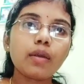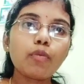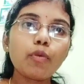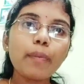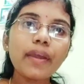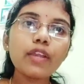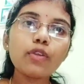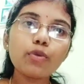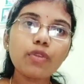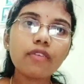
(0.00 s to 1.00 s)
బొప్పాయి
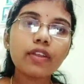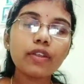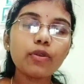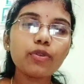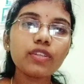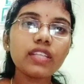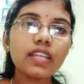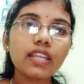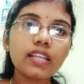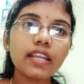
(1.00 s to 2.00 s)
కూర వండుకొని
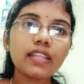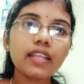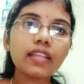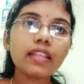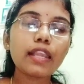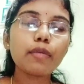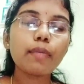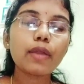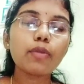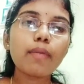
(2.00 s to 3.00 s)
తిన్నట్లయితే
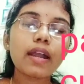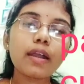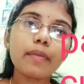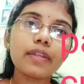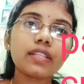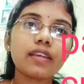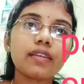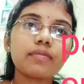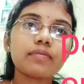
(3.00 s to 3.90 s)
తల్లిపాలు బాగా పడతాయి